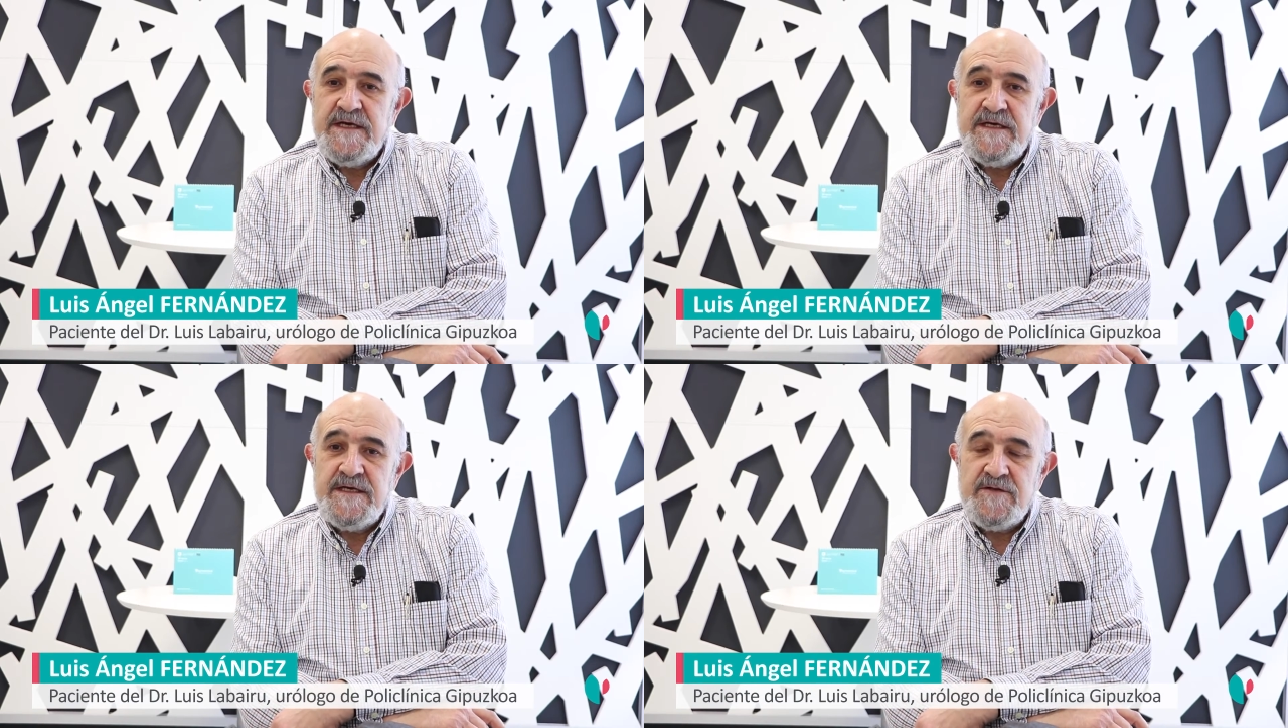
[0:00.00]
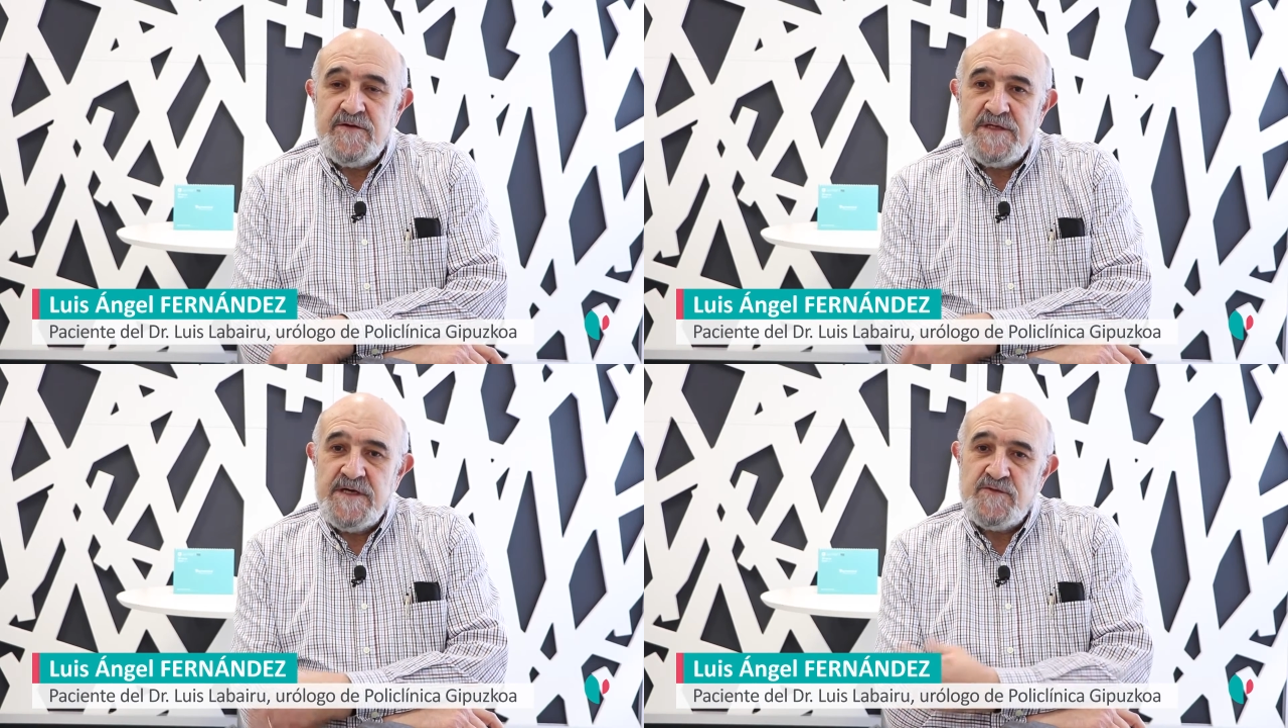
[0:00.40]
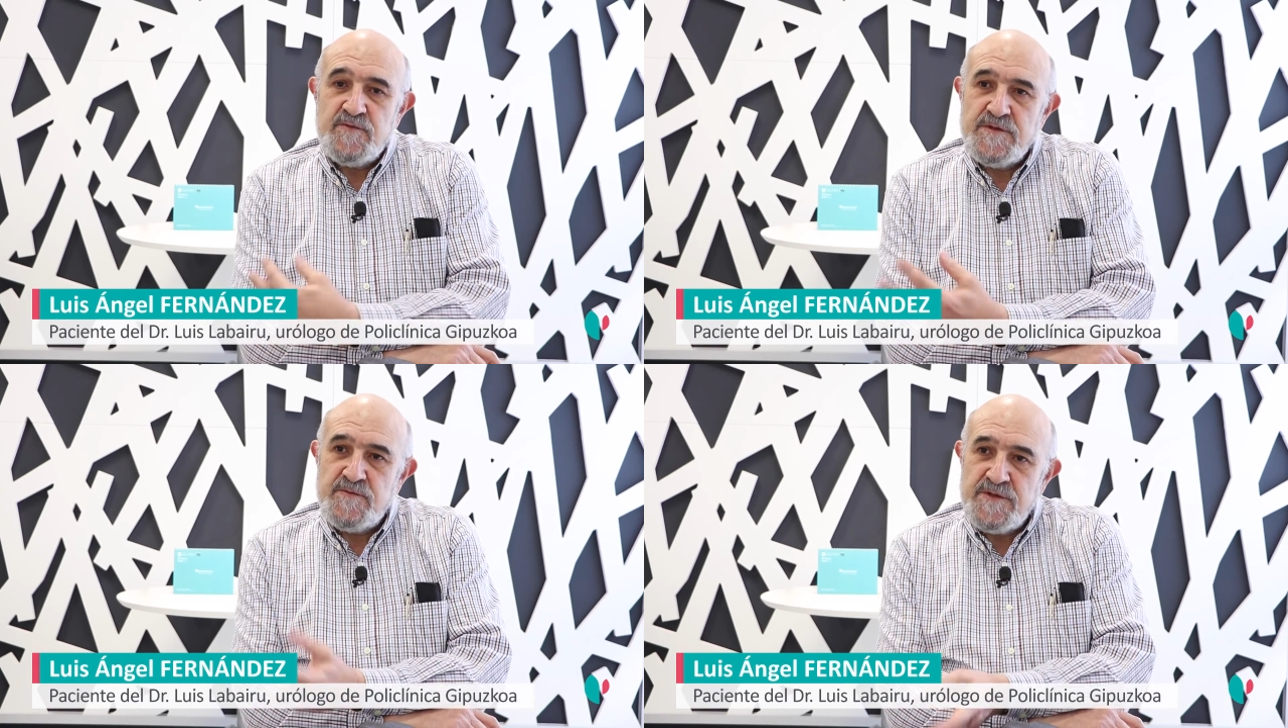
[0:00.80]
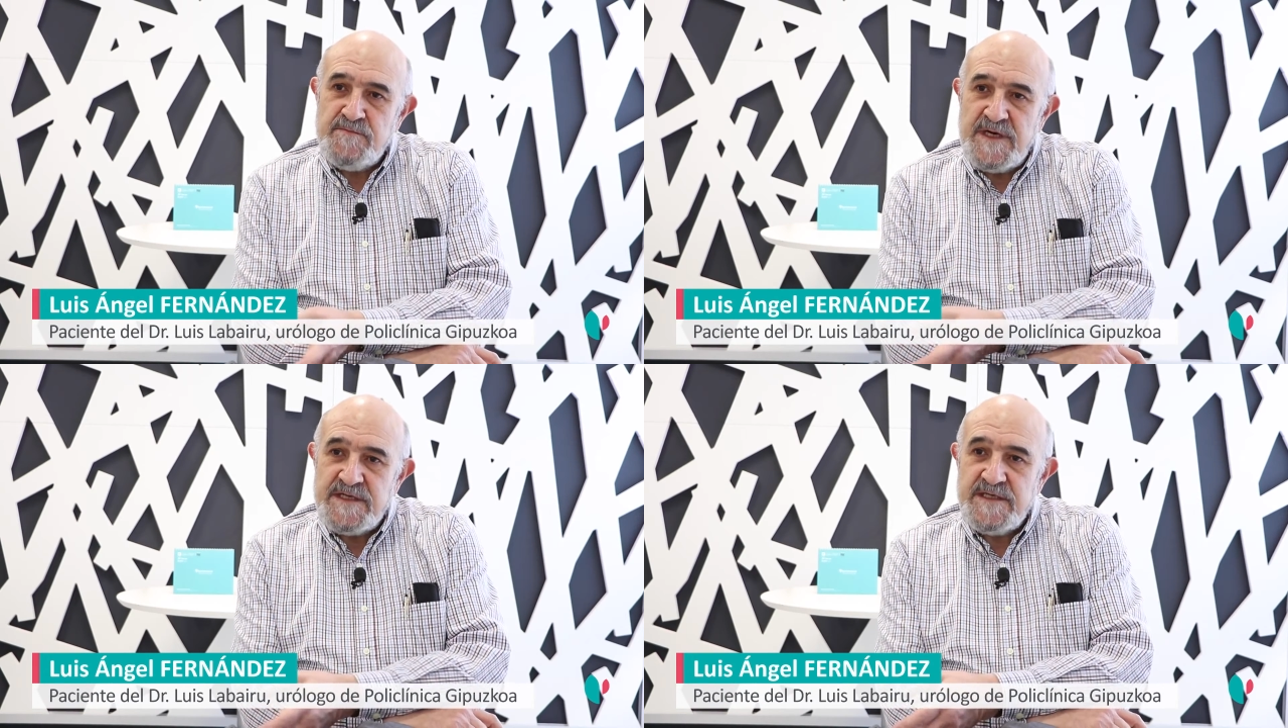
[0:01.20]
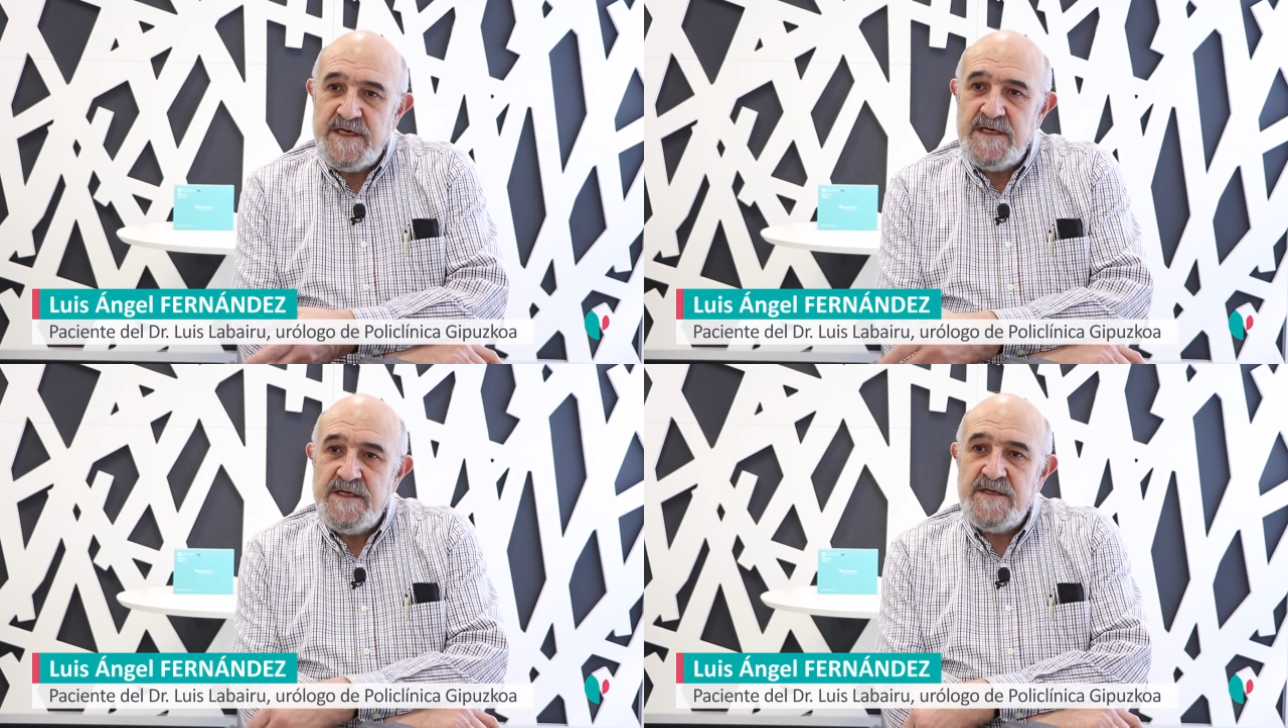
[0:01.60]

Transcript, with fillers: y entonces ya nos pusimos en marcha,